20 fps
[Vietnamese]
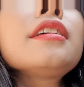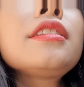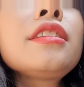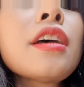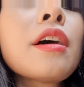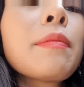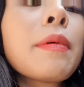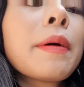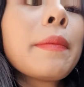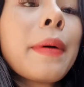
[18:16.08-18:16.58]
Cho
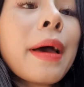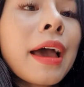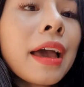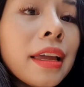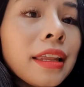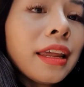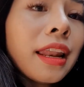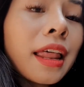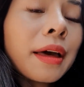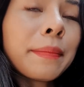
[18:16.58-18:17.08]
bà Mai
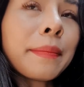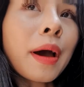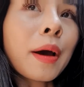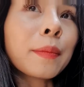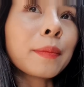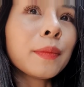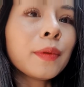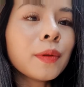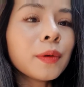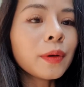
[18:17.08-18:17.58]
đi làm
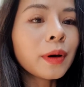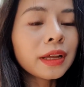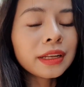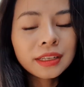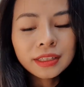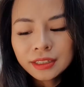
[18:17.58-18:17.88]
móng luôn.